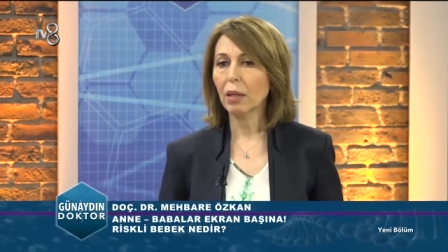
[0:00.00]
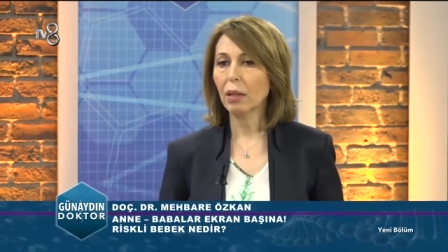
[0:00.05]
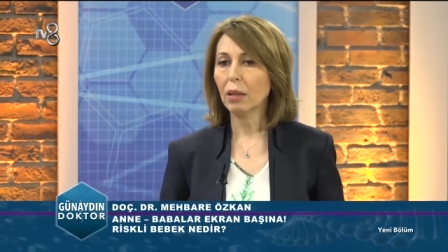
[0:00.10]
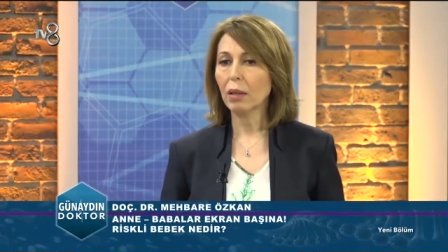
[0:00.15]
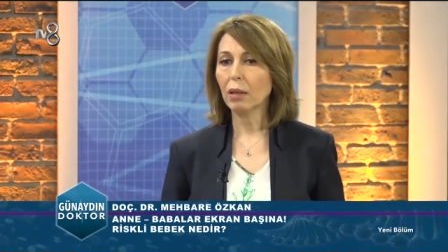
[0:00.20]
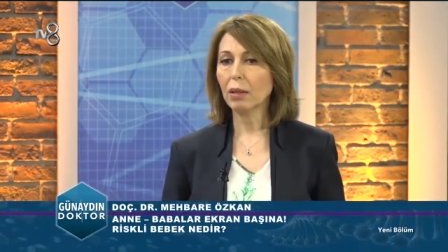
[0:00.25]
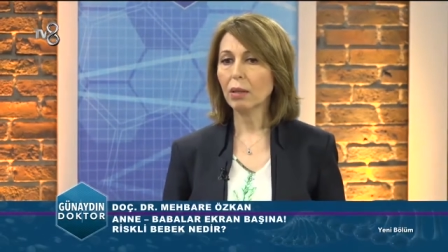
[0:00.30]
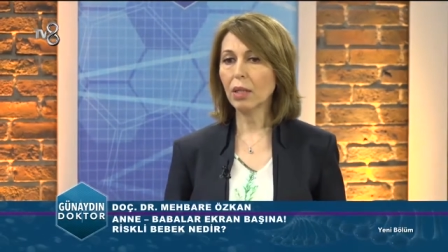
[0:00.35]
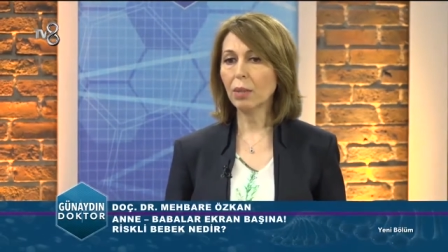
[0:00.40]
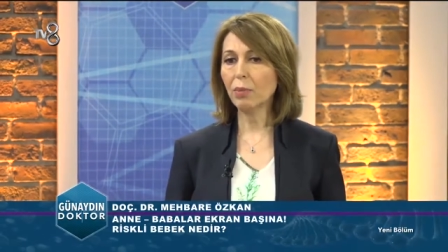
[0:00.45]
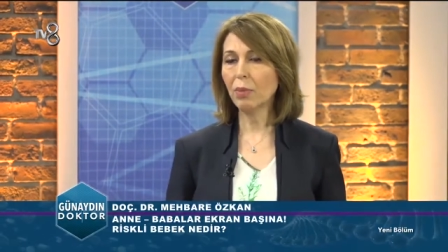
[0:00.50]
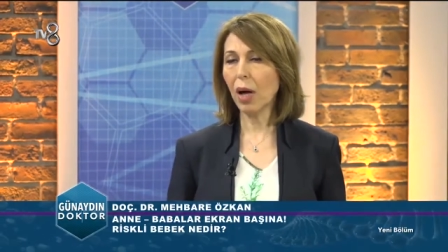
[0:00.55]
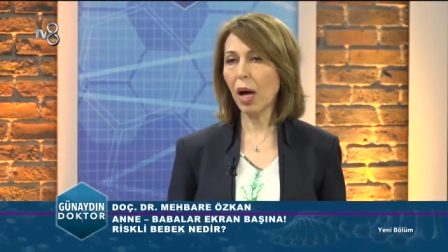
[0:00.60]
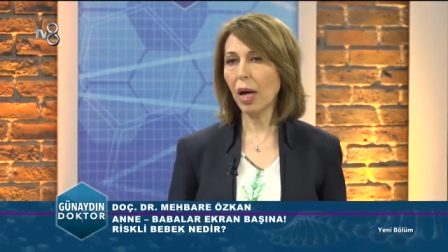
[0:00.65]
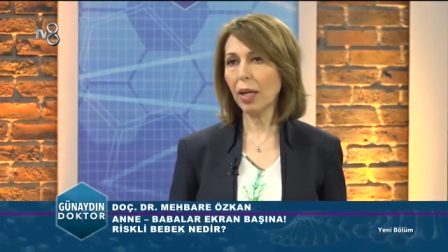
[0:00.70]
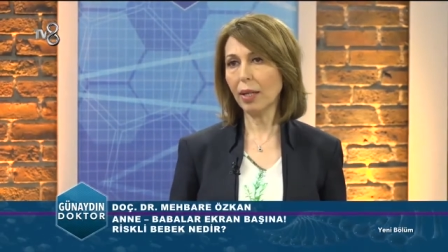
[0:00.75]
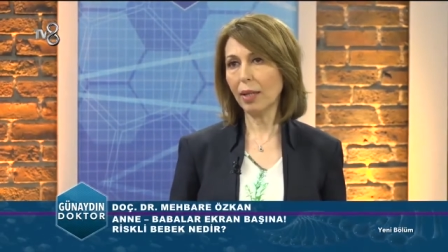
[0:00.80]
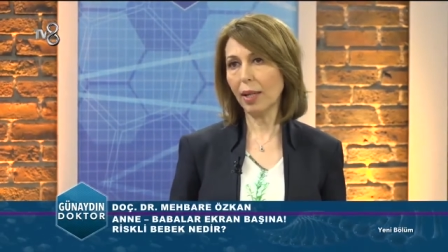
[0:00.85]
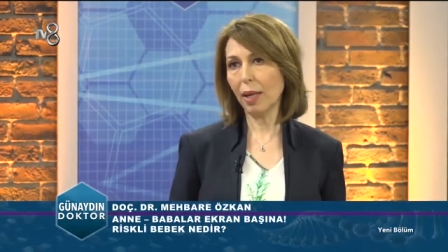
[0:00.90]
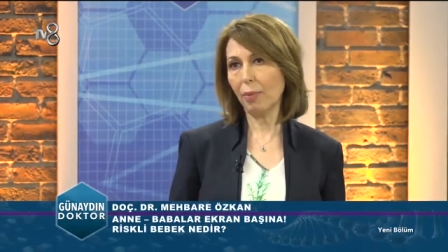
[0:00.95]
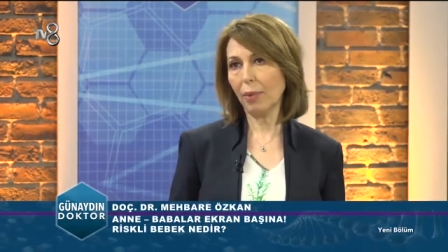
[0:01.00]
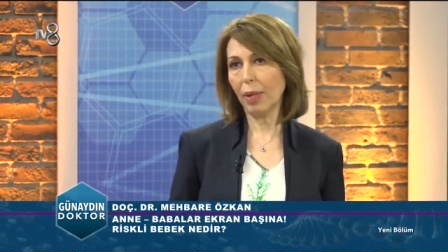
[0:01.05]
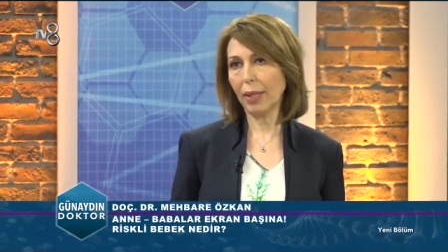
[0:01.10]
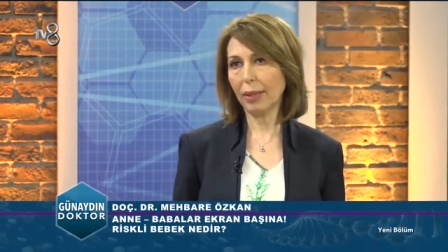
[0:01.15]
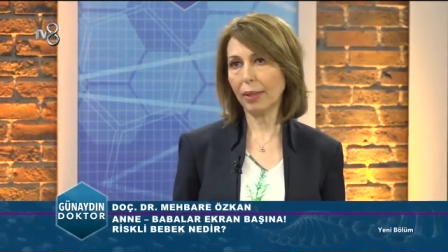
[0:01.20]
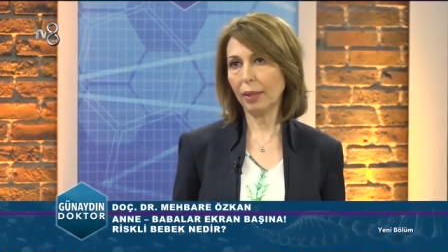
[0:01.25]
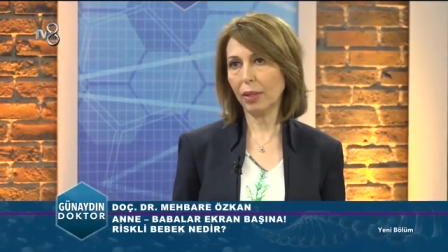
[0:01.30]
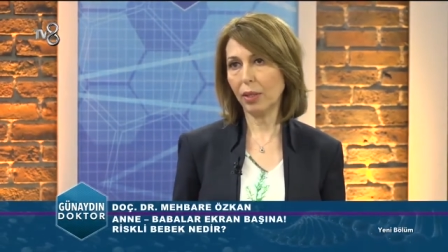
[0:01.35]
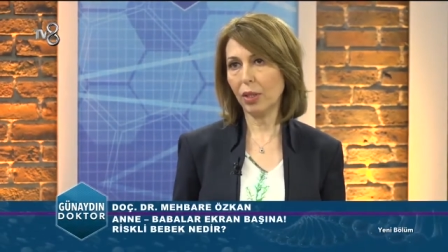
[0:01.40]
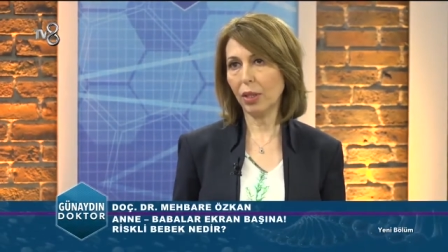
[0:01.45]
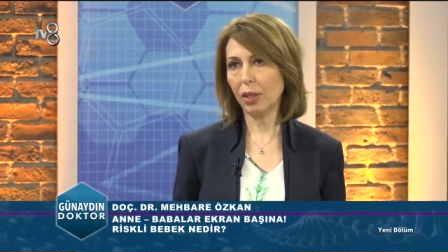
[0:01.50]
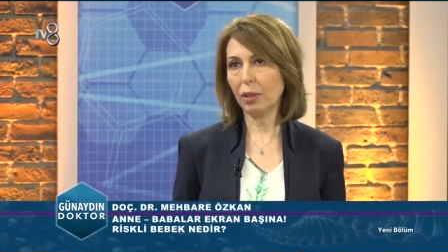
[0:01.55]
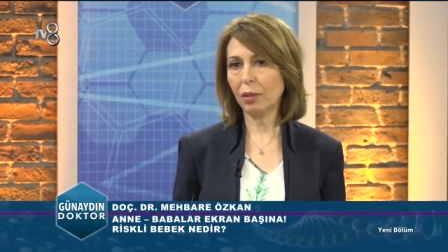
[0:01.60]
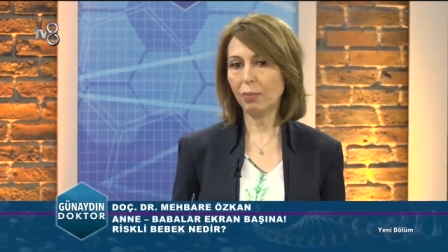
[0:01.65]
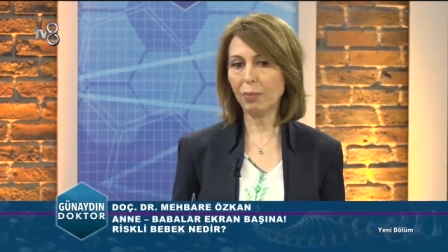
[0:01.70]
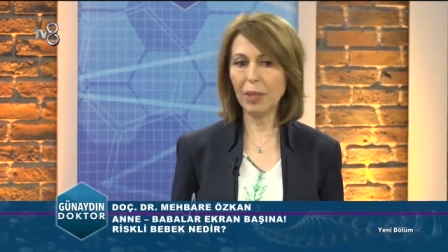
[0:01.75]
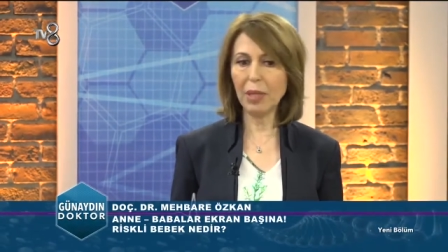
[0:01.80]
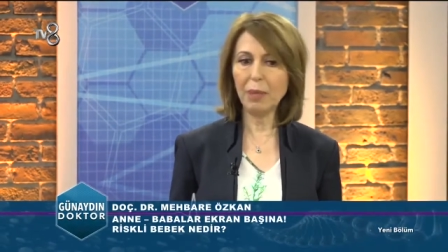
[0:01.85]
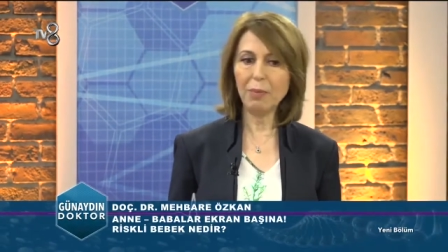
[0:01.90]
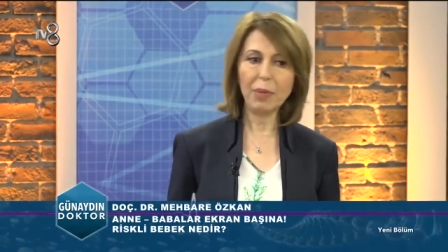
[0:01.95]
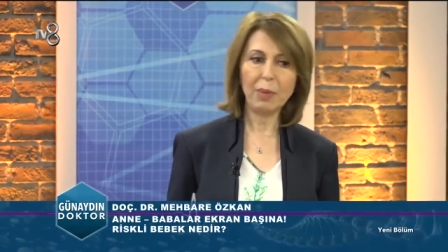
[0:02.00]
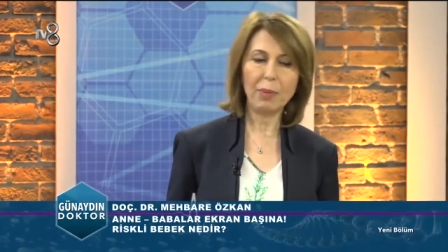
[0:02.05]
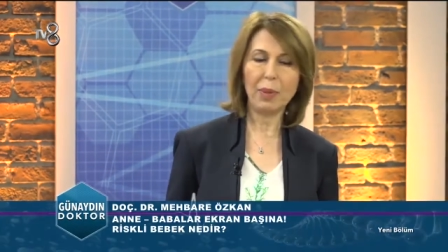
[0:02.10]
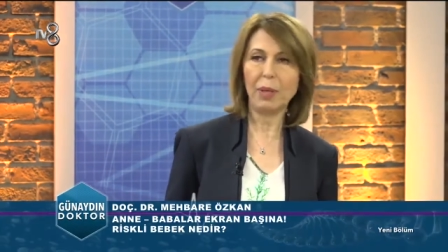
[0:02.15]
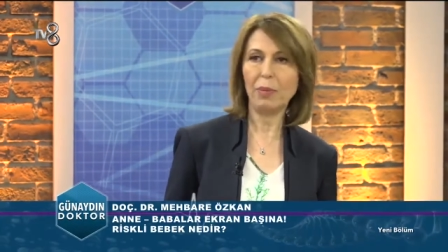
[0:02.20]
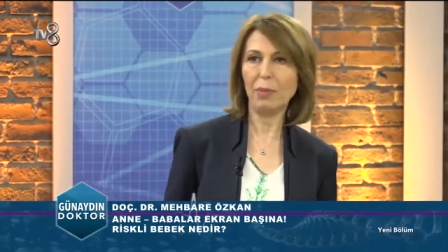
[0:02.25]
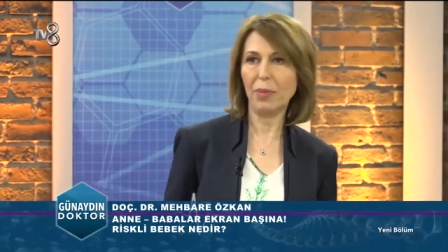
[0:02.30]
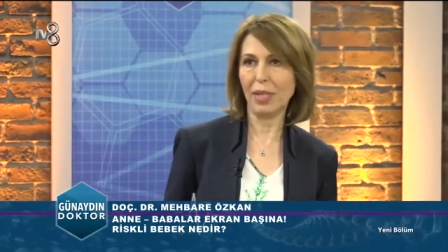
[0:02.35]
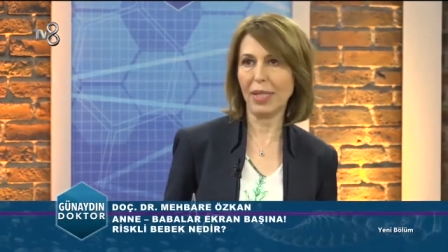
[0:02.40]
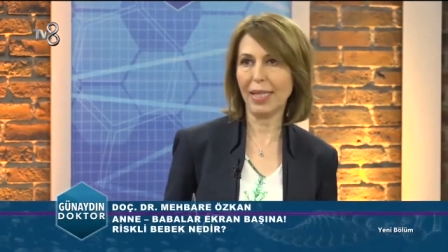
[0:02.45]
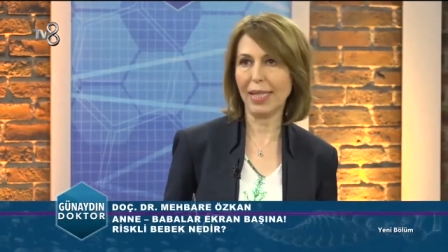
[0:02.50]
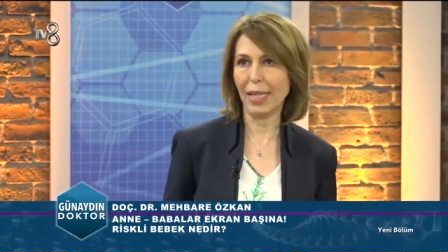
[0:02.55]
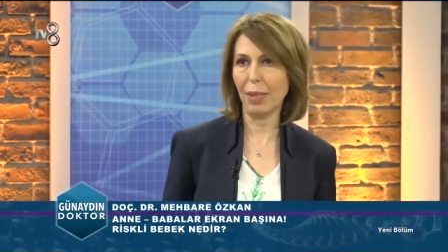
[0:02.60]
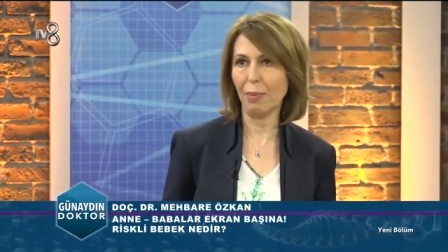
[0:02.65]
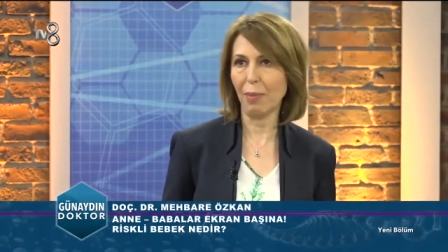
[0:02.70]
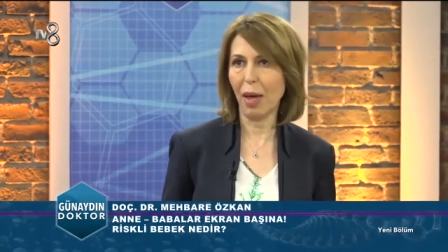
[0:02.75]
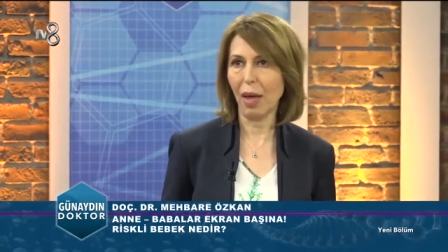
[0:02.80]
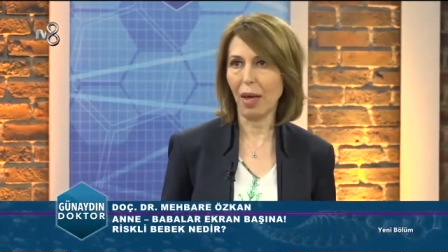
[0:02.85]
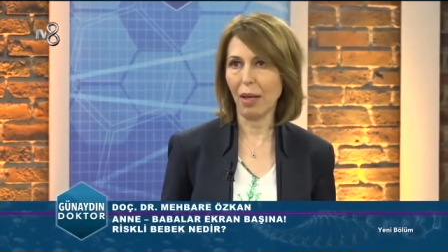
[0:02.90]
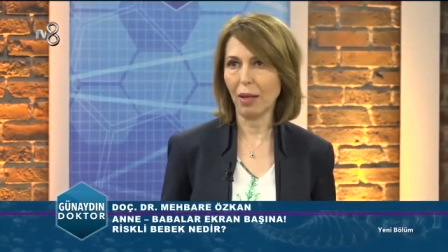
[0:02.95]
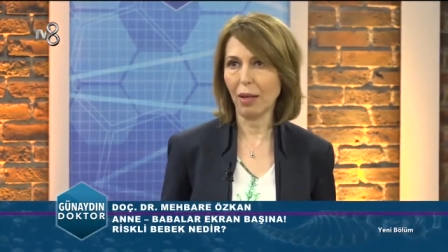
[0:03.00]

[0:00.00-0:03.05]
Ee, şimdi aileler belki diyecek benim bebeğim riskli mi?